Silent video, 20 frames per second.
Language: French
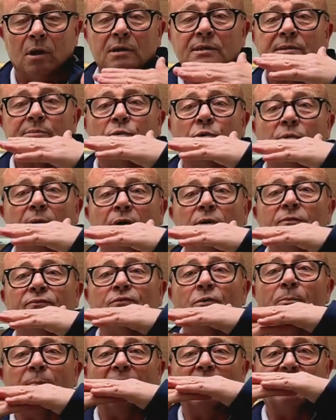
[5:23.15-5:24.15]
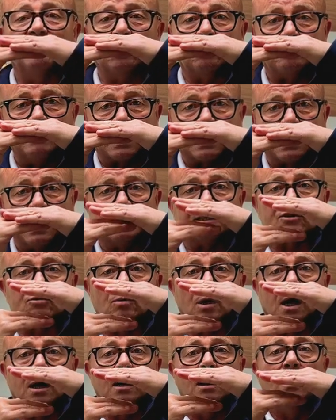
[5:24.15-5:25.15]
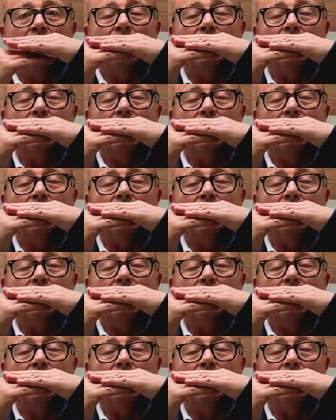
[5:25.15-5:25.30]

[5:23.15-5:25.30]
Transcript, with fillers: C'est pourquoi il ne faut pas que votre matelas soit